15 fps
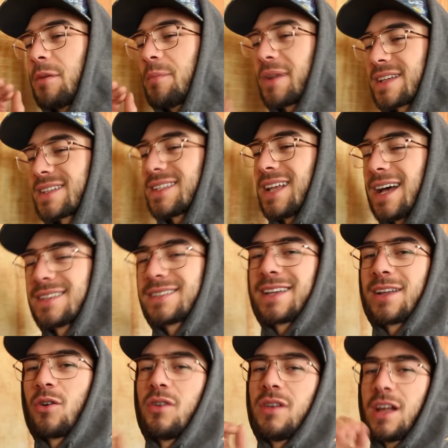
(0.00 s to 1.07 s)
mi
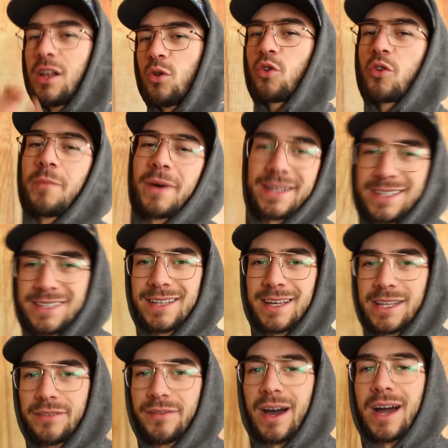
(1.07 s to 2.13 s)
prestassero la loro partita
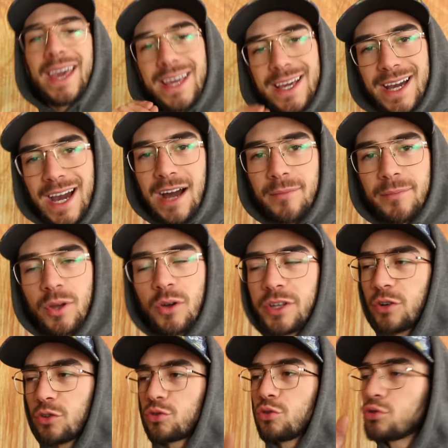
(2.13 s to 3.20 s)
IVA e in cambio
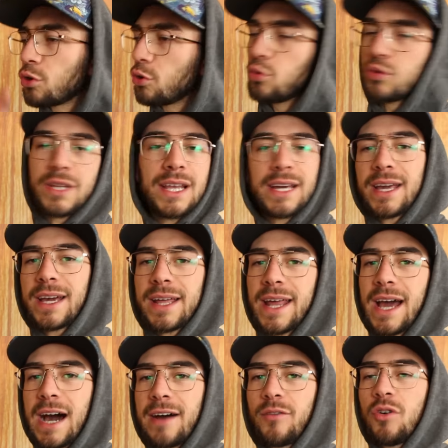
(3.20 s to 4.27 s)
io tutto l'utile che
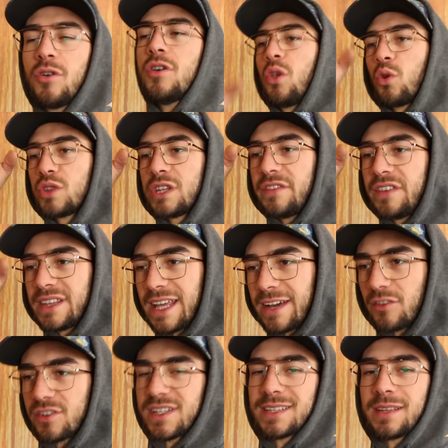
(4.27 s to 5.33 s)
creavo lo
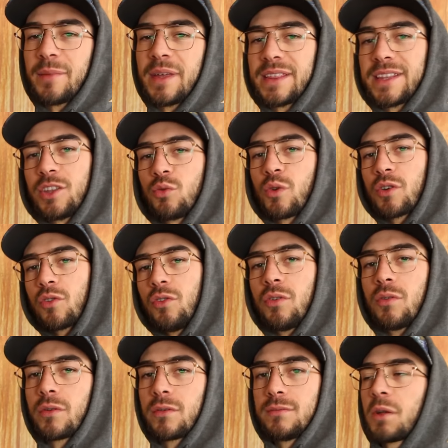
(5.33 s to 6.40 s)
dividevo esattamente in due con
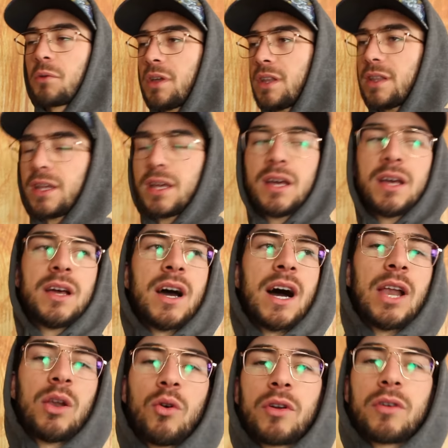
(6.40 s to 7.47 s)
loro. Quindi
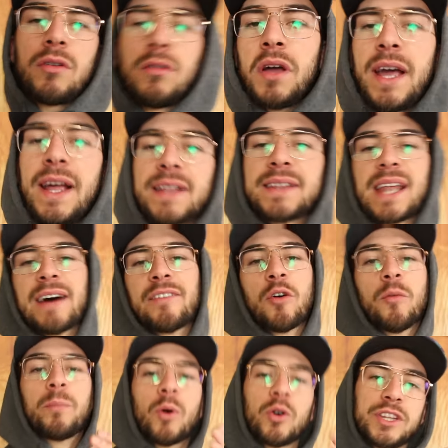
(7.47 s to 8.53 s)
a loro entrava
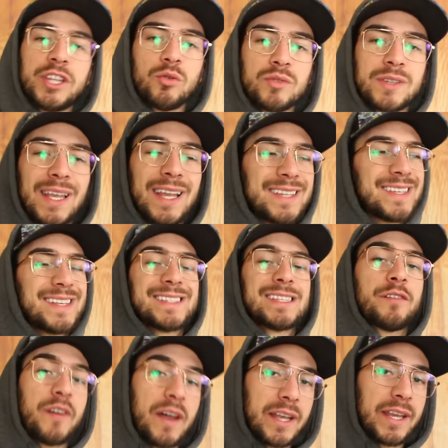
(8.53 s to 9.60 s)
un po' di utile
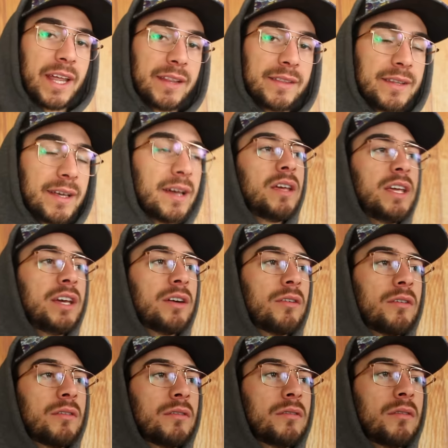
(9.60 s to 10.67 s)
senza far niente.
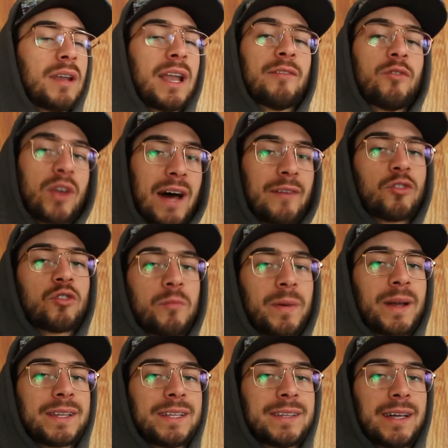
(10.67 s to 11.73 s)
Io lavoravo con
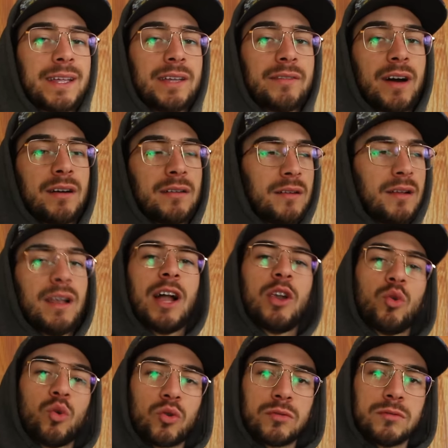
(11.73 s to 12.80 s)
partita IVA, la
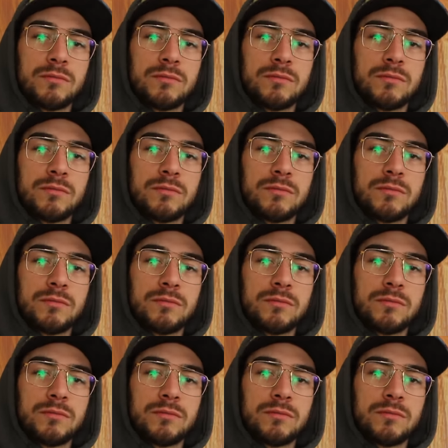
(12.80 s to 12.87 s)
loro.